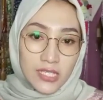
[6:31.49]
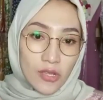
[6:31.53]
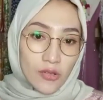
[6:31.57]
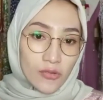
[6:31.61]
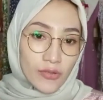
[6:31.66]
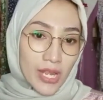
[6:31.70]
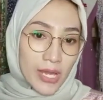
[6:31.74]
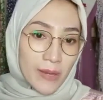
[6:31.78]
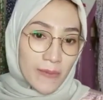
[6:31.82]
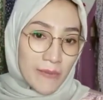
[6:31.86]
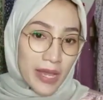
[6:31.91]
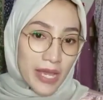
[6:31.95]

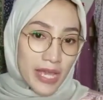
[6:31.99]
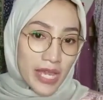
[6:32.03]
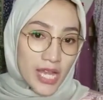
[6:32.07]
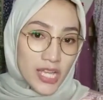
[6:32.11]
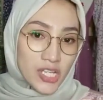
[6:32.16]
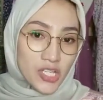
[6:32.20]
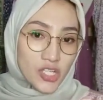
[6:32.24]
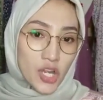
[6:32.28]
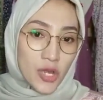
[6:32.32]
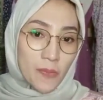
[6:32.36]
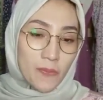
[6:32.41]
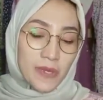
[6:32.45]
CS Luna,
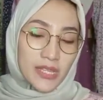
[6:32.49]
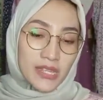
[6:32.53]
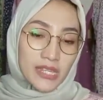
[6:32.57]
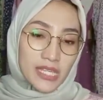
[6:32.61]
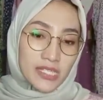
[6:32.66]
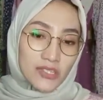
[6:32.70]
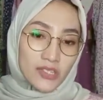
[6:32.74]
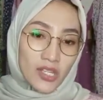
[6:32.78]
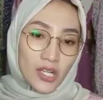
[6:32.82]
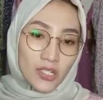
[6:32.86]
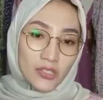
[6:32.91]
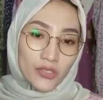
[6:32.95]
Maya,
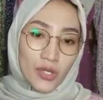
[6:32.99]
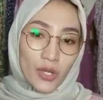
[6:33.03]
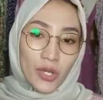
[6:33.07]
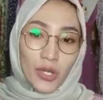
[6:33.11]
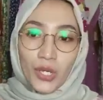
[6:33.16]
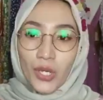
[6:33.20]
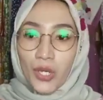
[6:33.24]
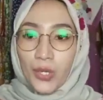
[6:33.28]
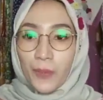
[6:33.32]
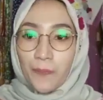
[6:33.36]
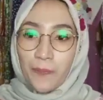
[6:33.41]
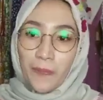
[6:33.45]
Shopee,
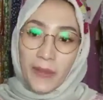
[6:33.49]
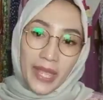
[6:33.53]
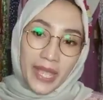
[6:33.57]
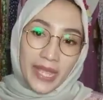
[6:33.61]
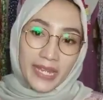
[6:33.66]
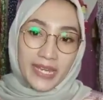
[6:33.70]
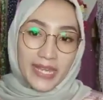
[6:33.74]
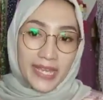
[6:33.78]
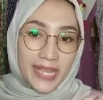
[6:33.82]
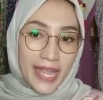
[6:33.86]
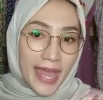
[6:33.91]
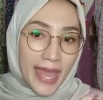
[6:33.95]
TikTok,
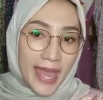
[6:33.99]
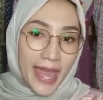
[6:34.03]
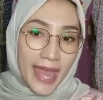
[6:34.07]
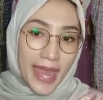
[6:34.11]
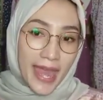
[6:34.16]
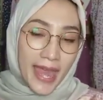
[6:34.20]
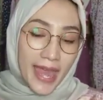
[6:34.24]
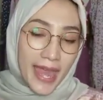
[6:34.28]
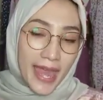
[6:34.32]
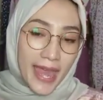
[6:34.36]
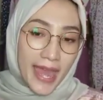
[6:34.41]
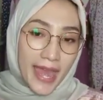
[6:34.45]

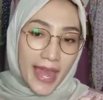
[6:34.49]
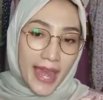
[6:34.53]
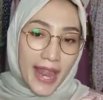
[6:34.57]
Tokopedia,